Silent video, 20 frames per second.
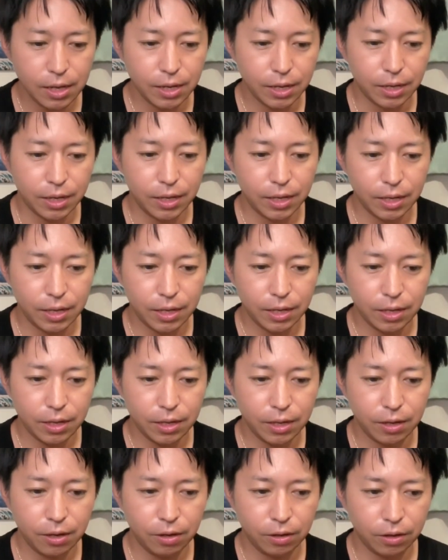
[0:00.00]

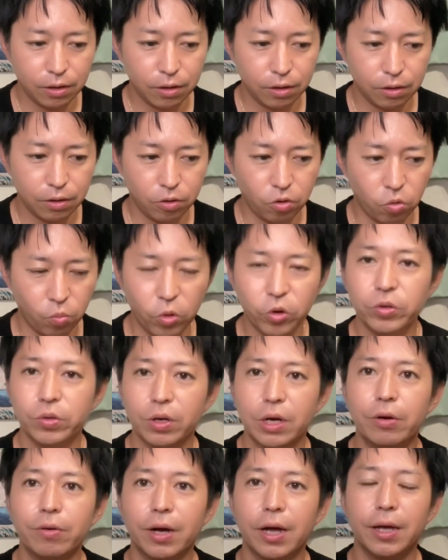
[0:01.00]
えー、思い
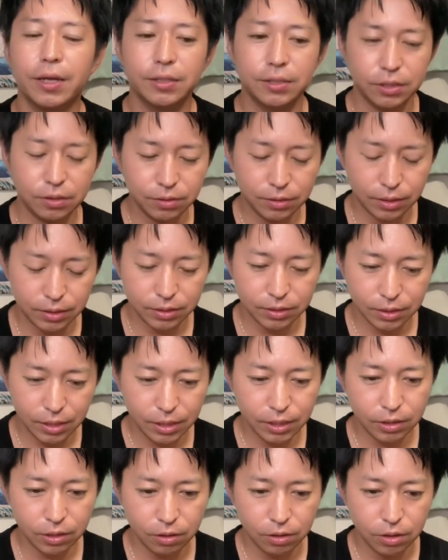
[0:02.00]
とかを感じるです
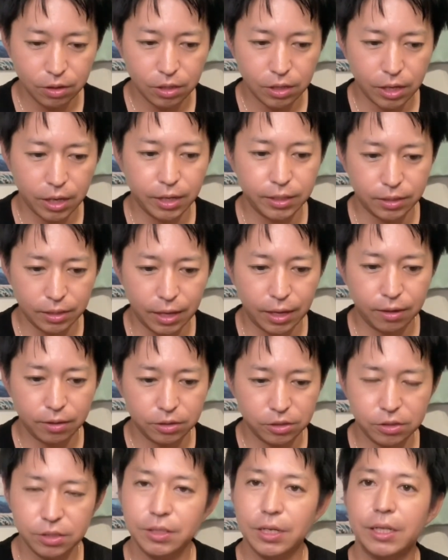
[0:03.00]
ね、相手、
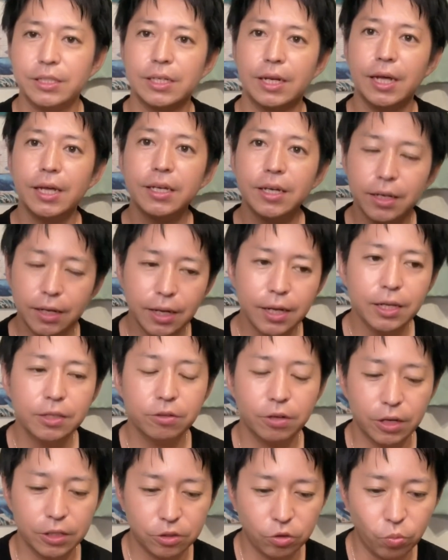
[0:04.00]
ツインレイじゃないかな
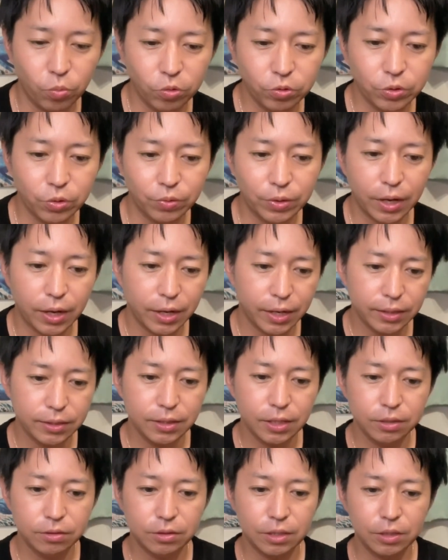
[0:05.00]
とかって思うような相
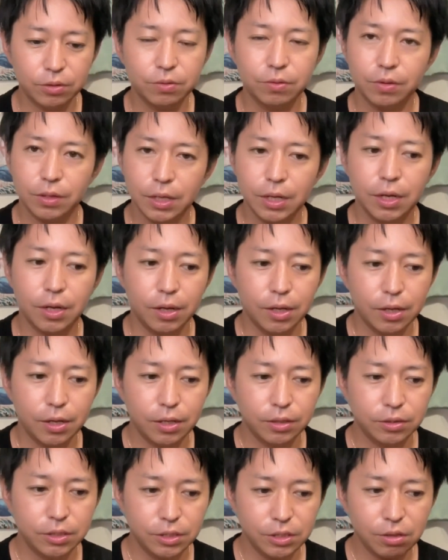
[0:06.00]
手っていうのが、
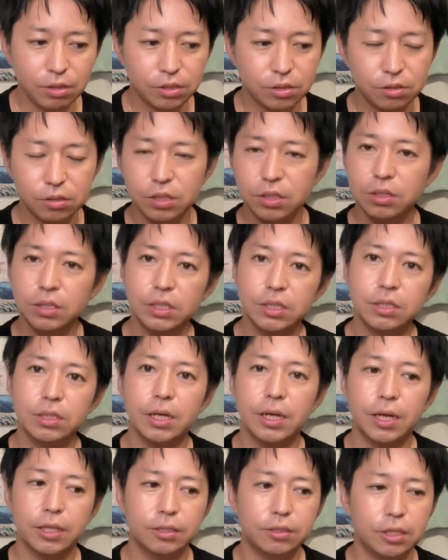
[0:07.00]
実は
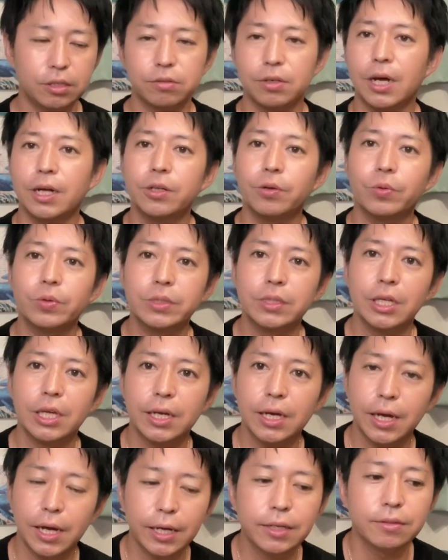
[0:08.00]
ツインスターっていう可能
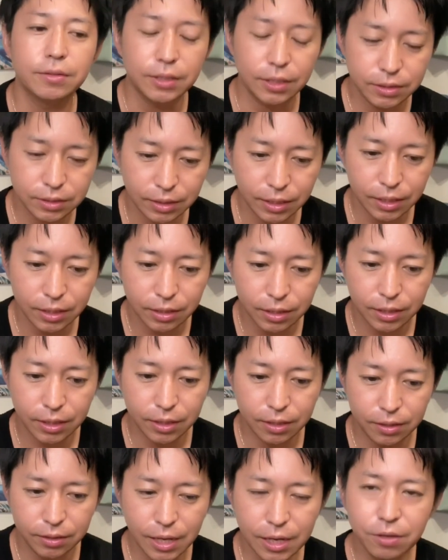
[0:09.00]
性があるんですね。
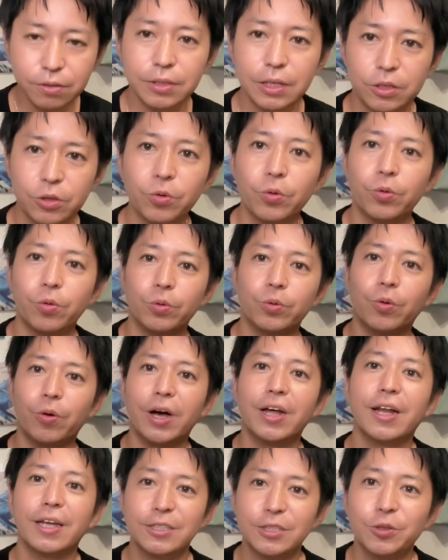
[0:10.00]
えー、なので今日このお
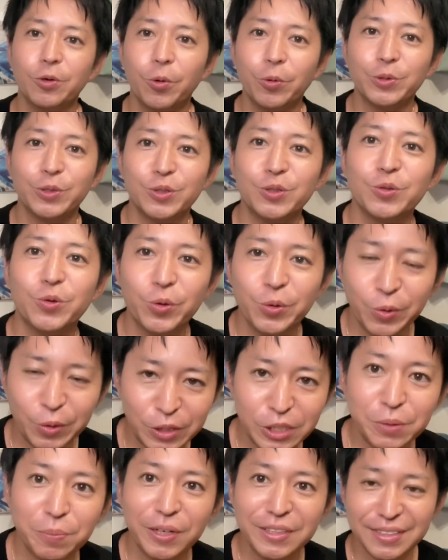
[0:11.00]
話をすること
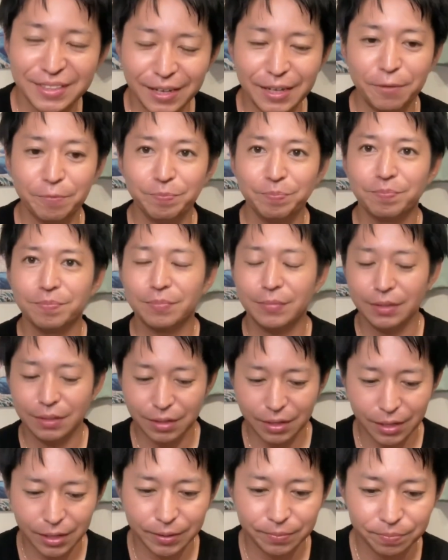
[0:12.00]
にしました。
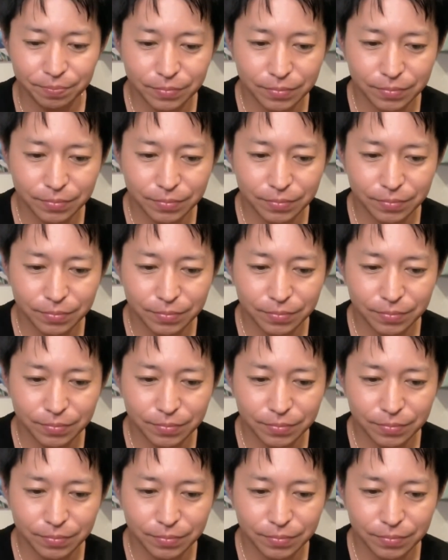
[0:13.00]
はい。